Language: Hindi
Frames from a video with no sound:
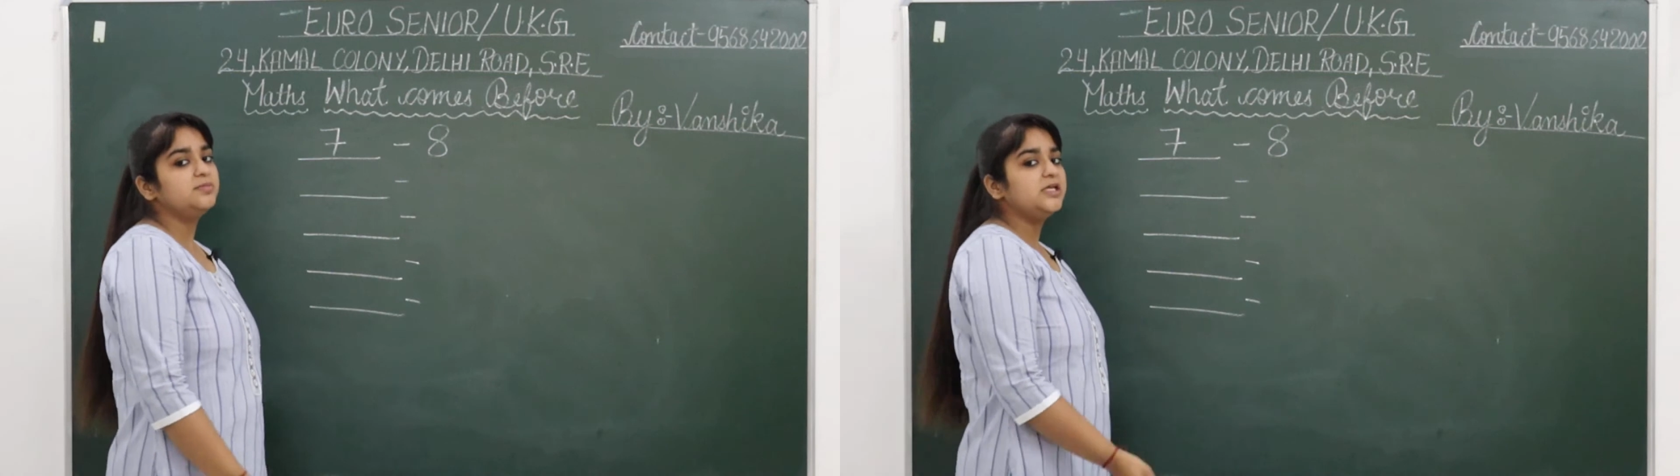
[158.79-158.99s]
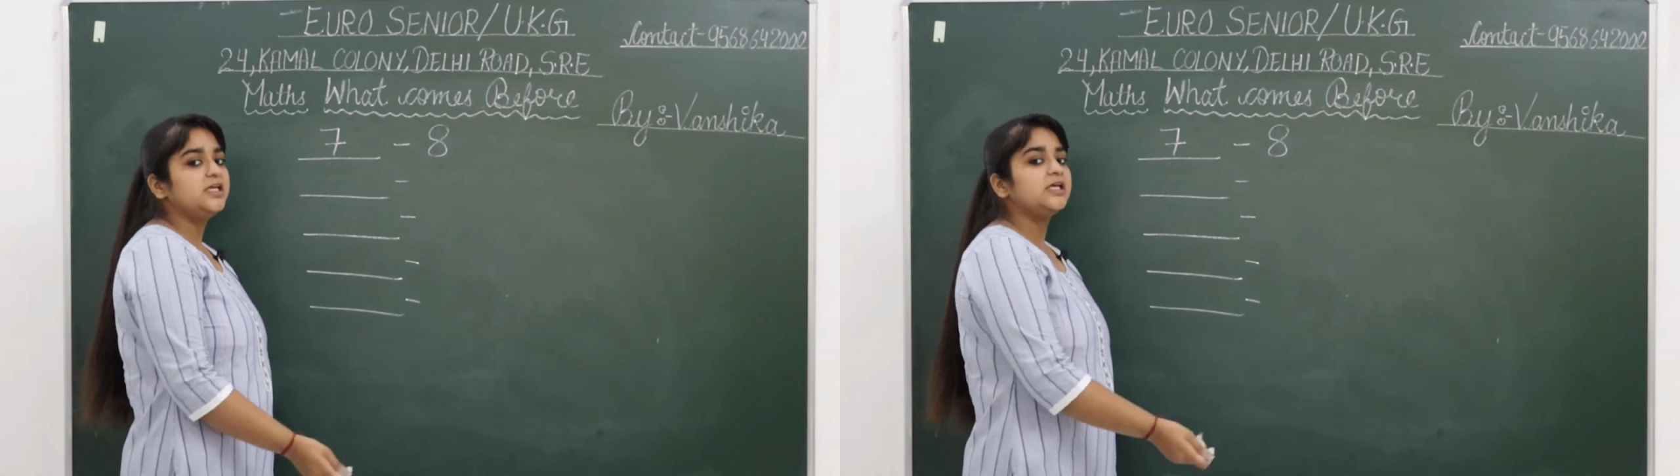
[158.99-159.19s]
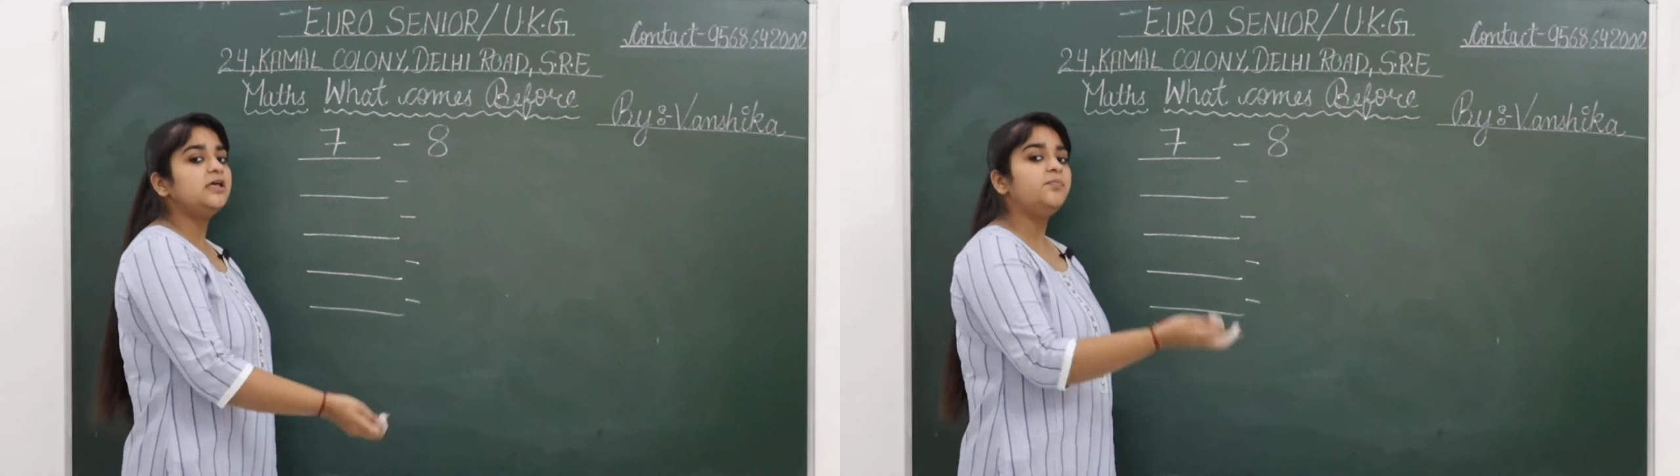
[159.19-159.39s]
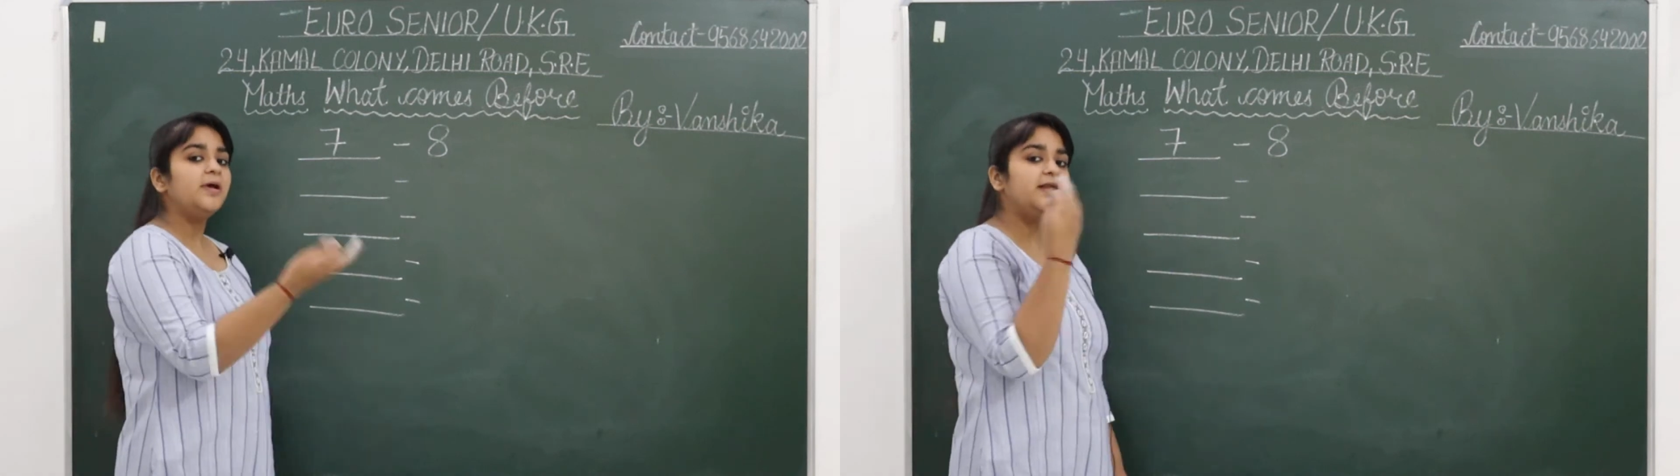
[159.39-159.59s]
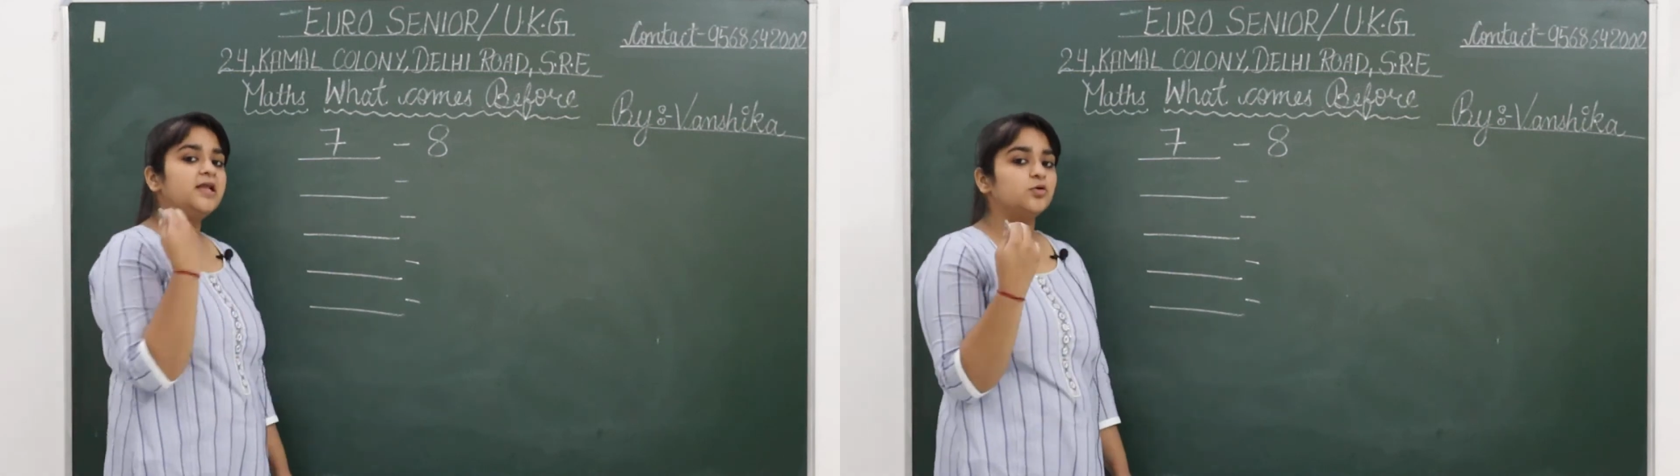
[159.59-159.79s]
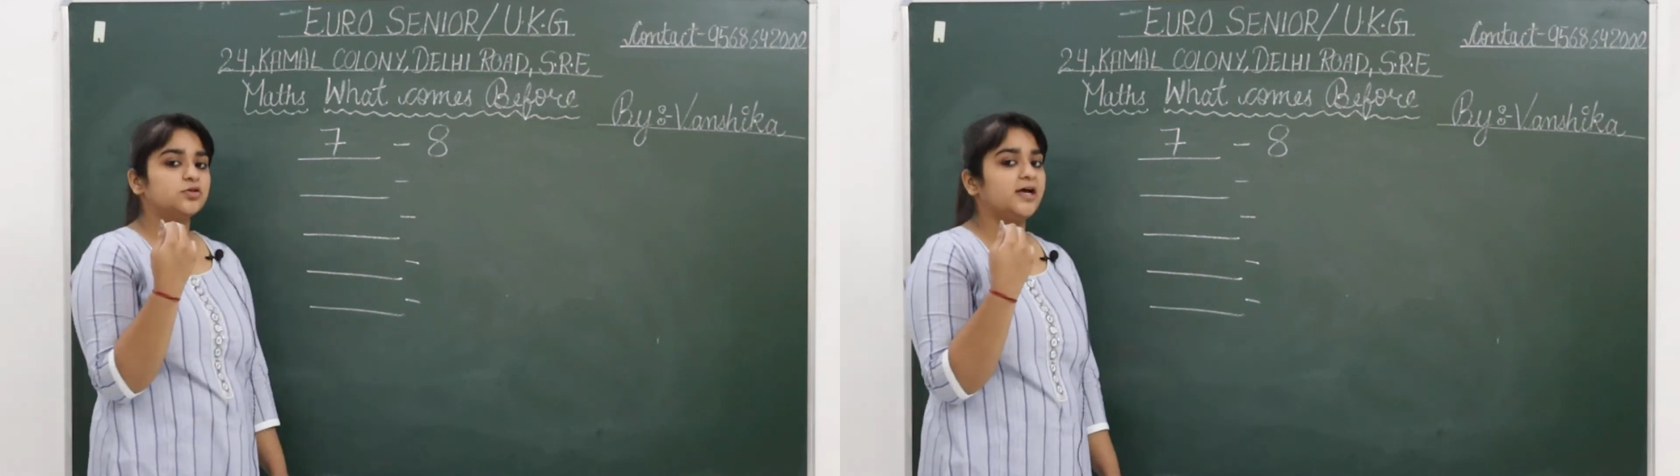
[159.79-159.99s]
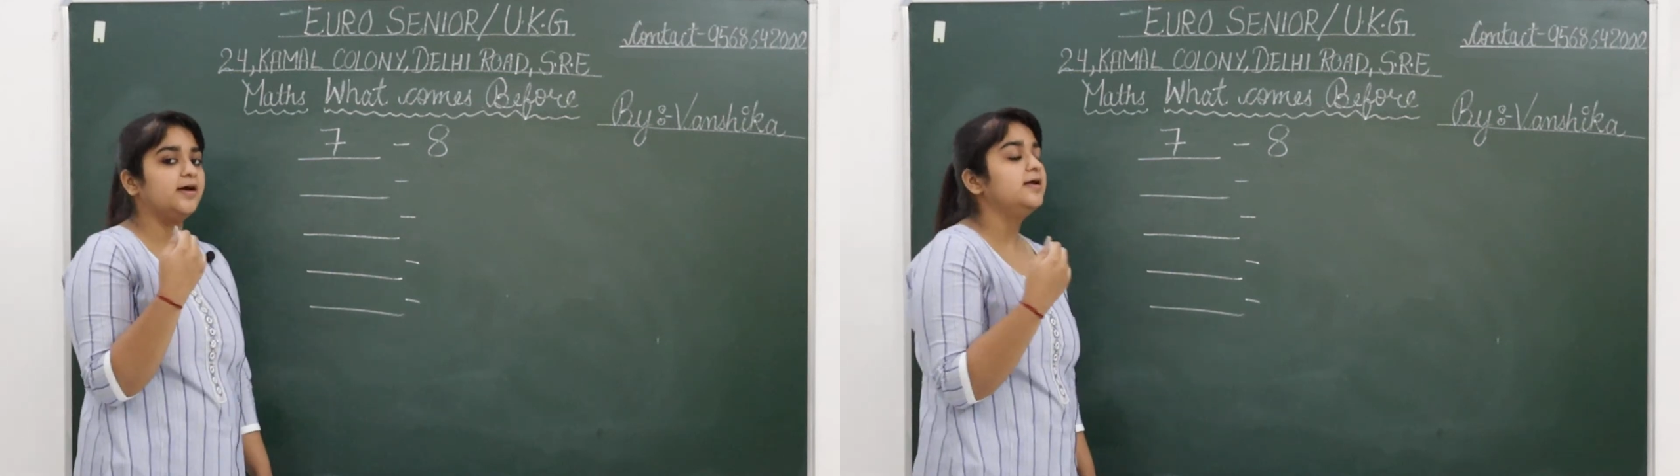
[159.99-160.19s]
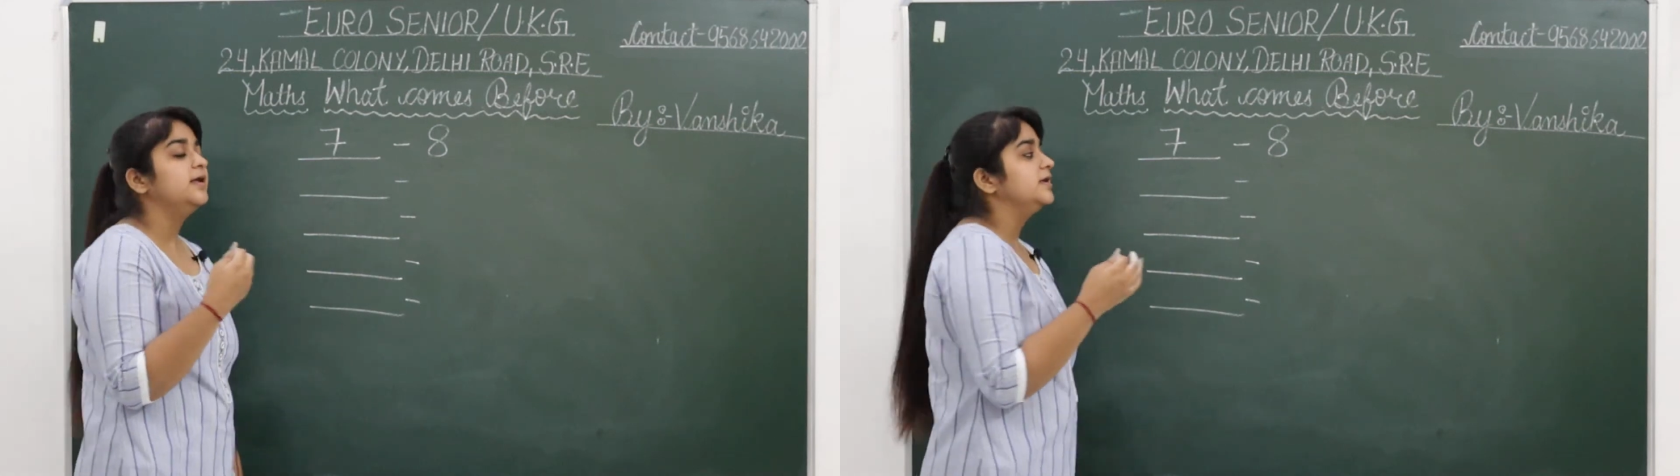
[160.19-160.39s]
का मीनिंग ही पहले होता
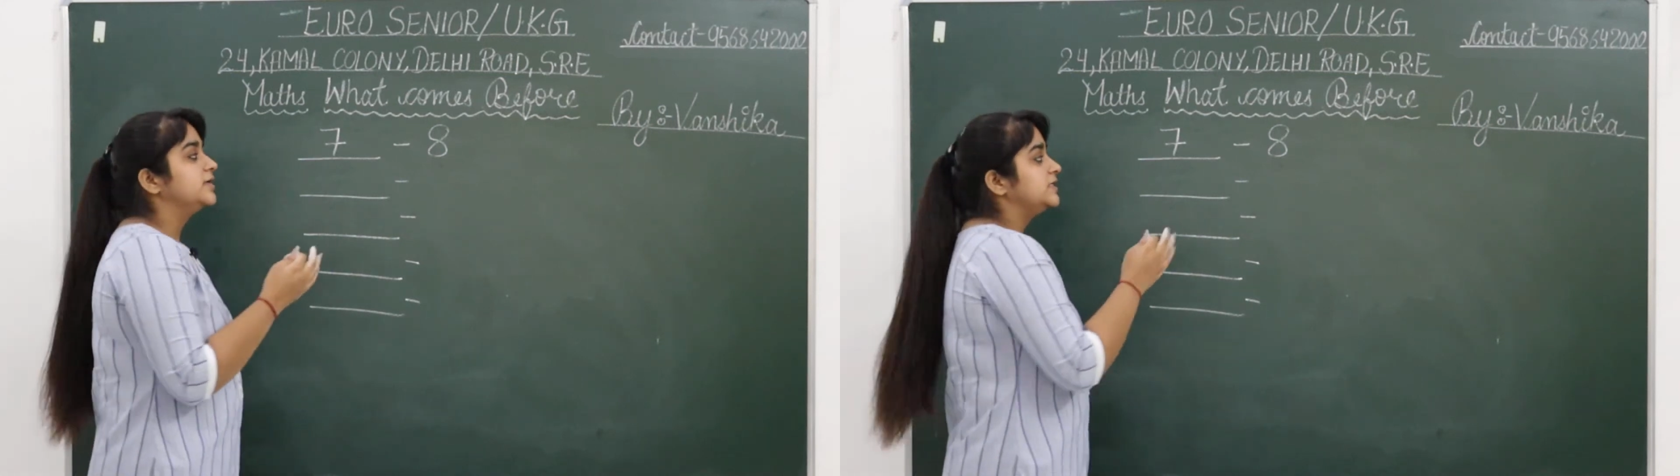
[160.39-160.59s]
है